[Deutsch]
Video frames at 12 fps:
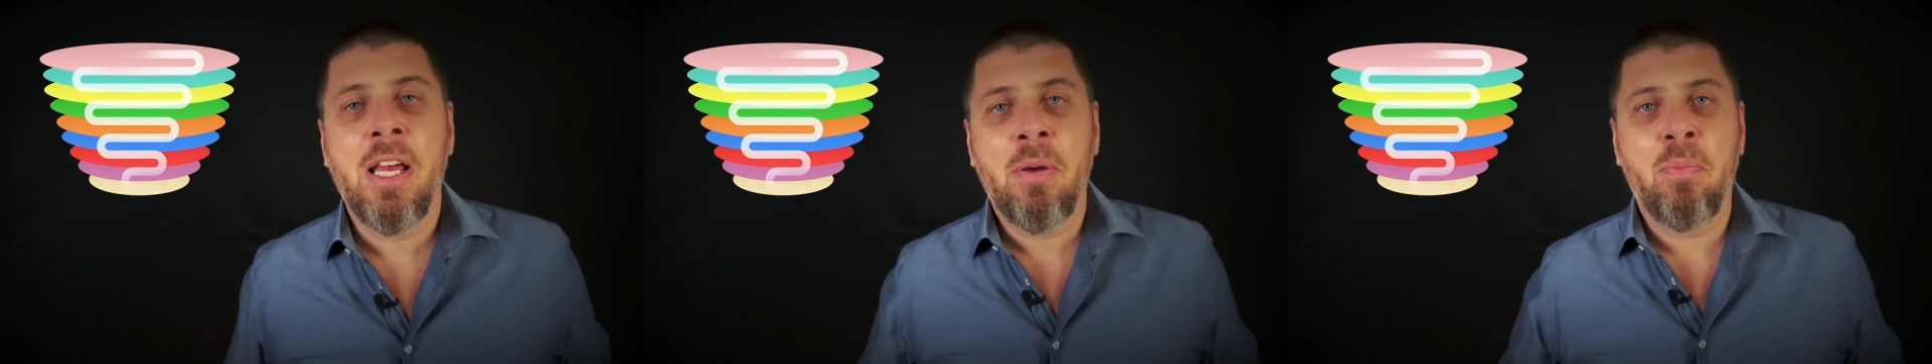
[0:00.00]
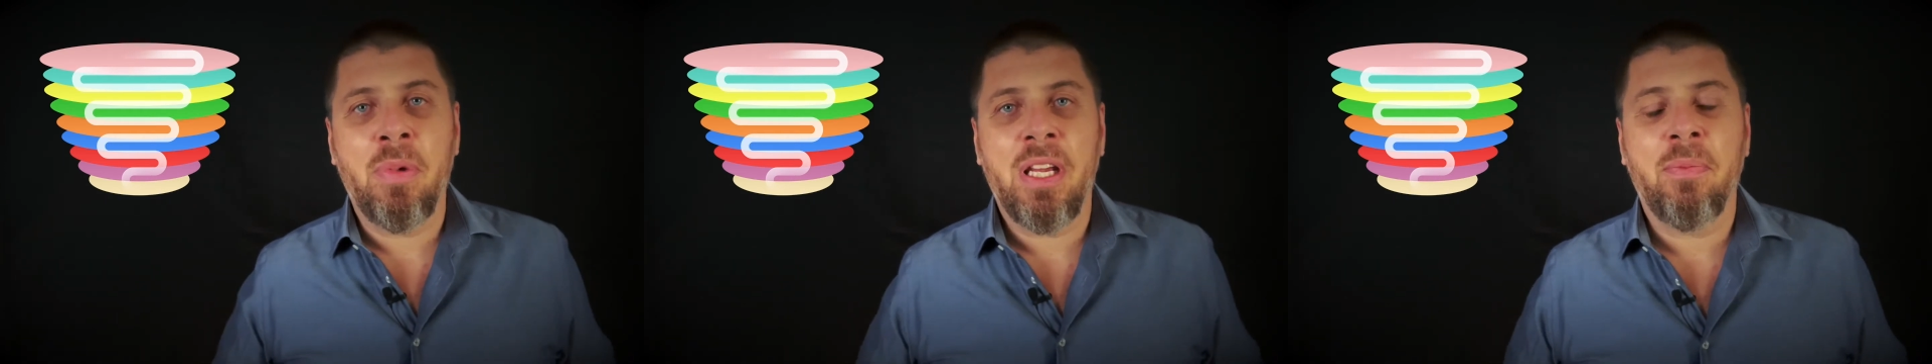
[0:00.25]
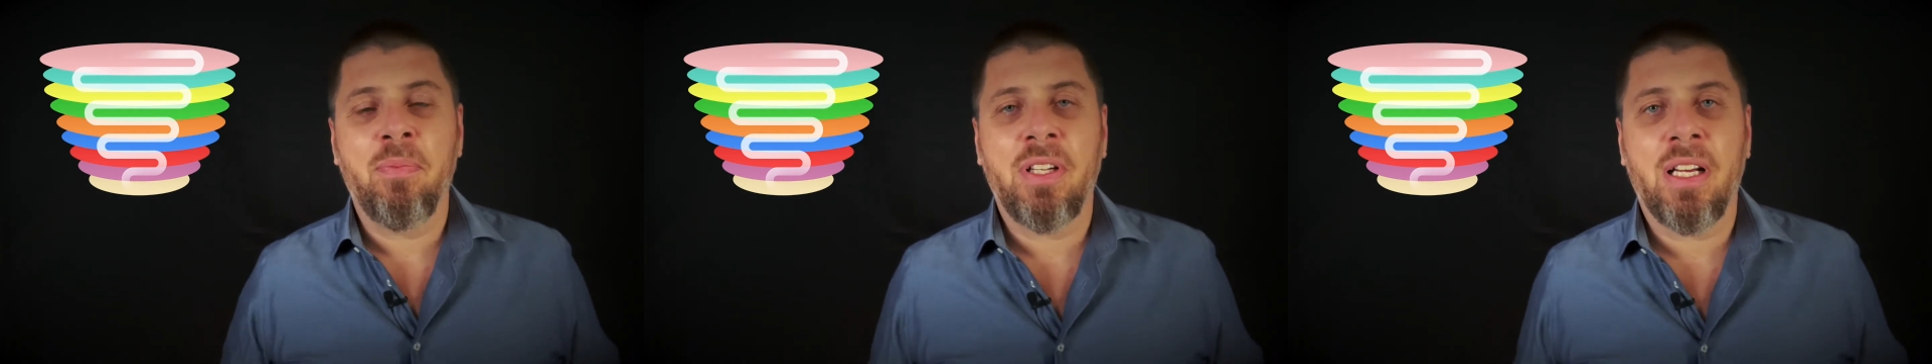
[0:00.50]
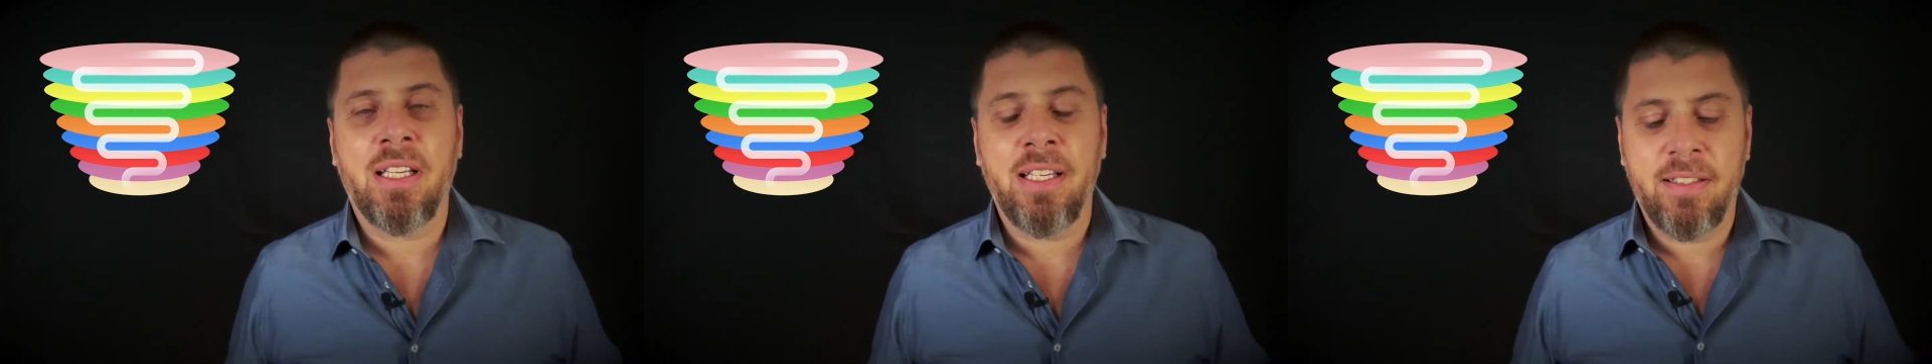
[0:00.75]
Mem.
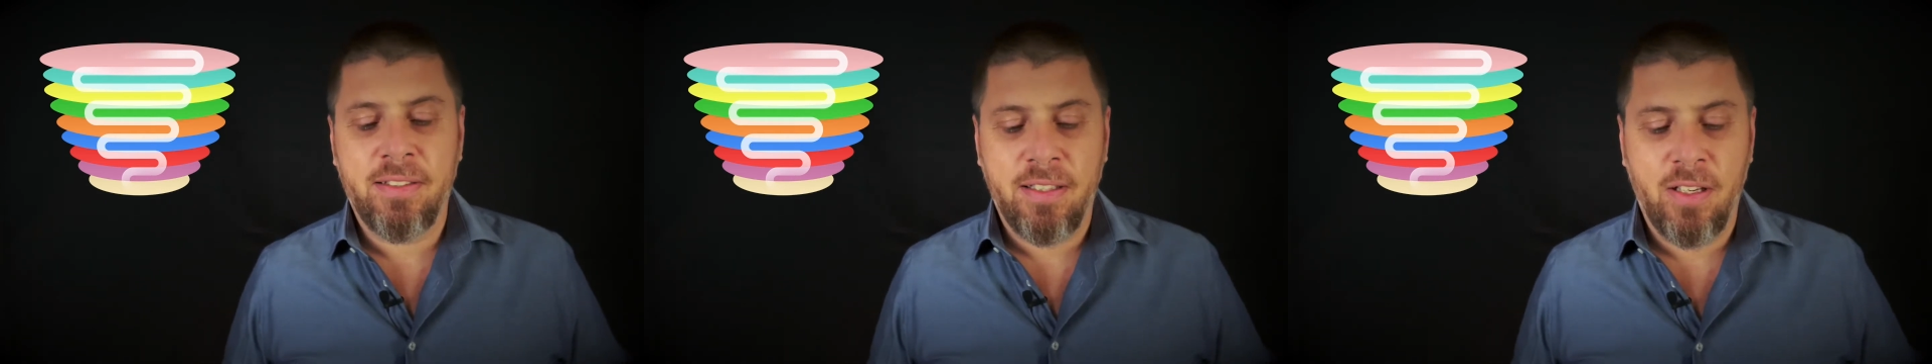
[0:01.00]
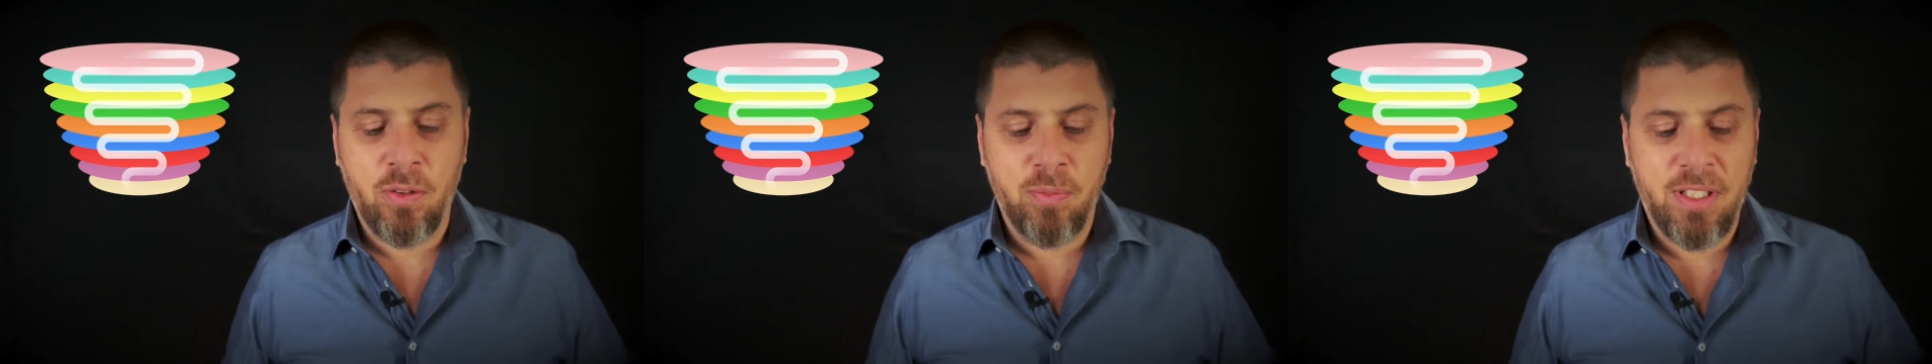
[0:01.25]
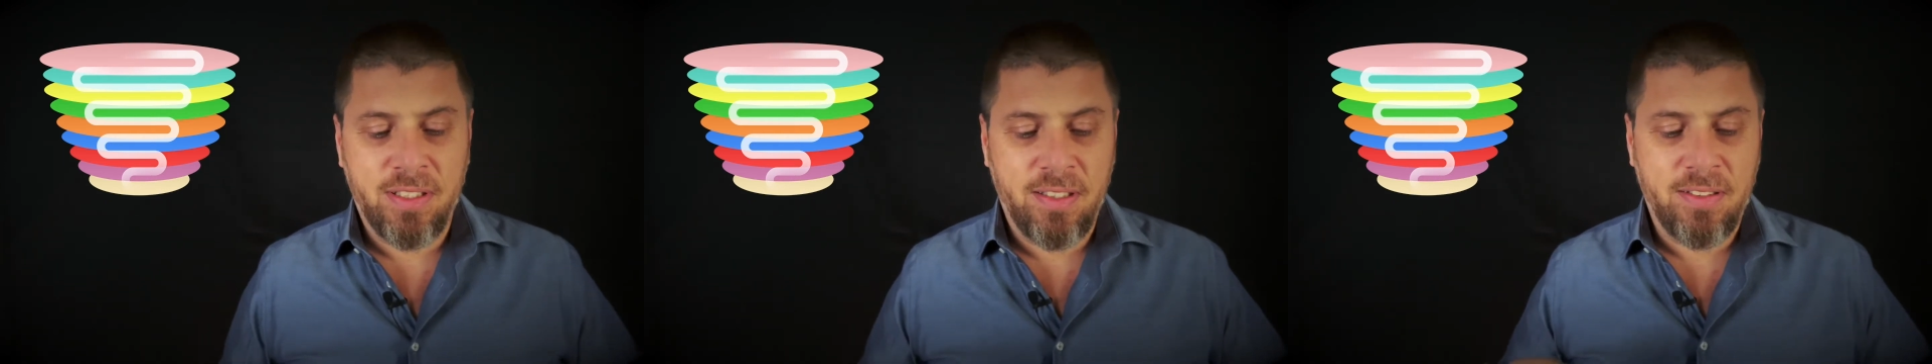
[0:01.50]
Da geht es darum, dass das